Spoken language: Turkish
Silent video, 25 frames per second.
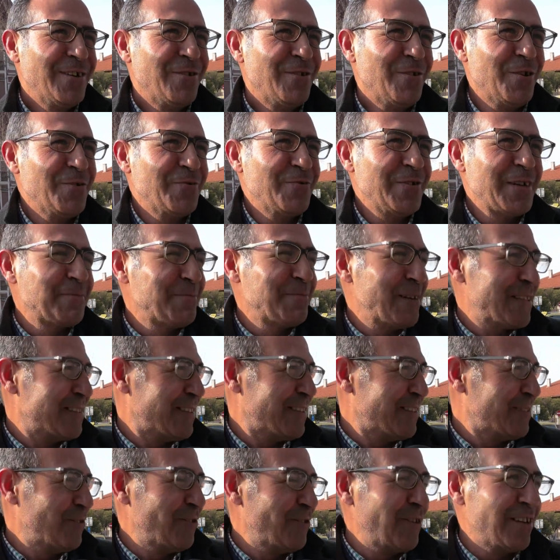Oy
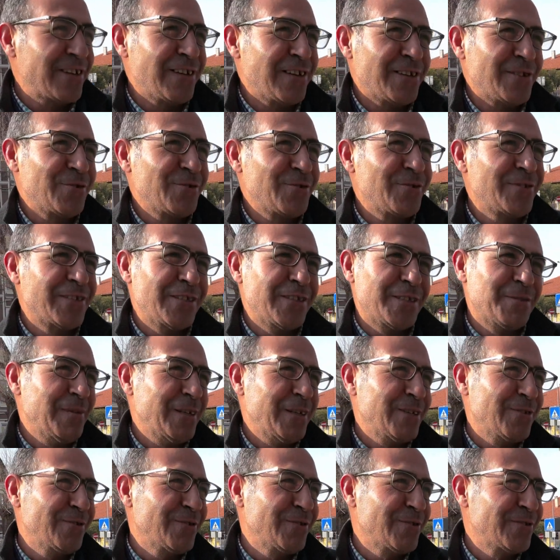vermezsen doğalgaz yok,
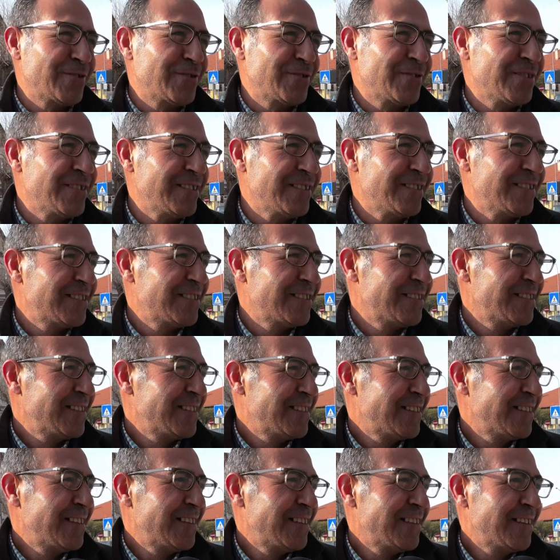hizmet yok diyor.
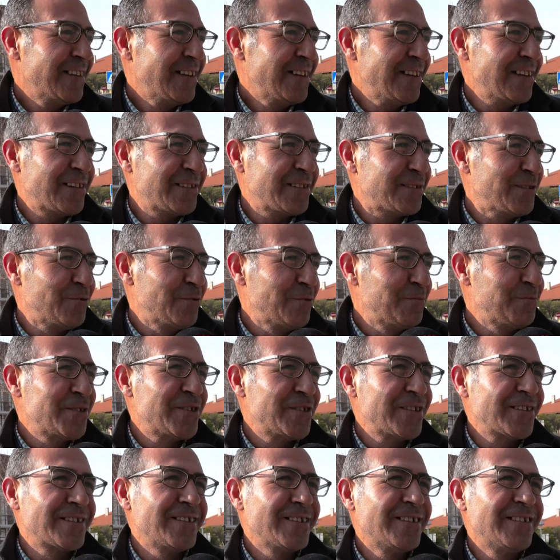Herhalde
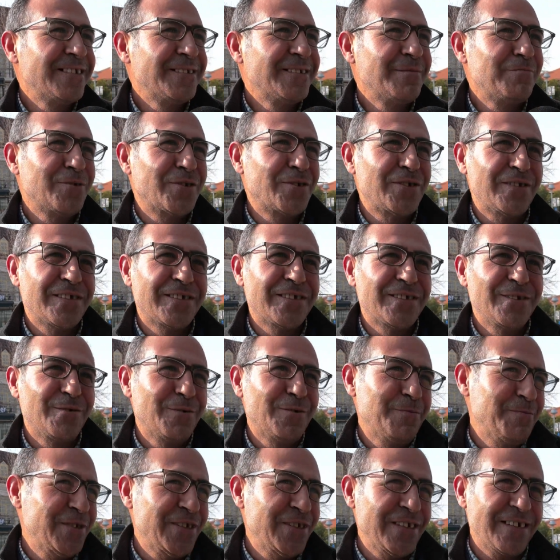olmayacak. Bu gidişle
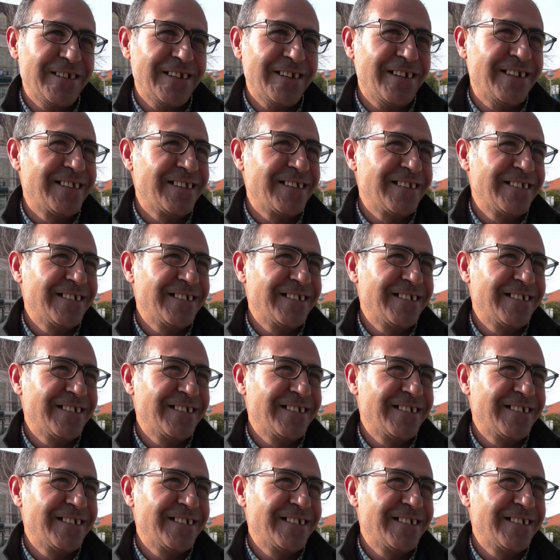olmayacak yani.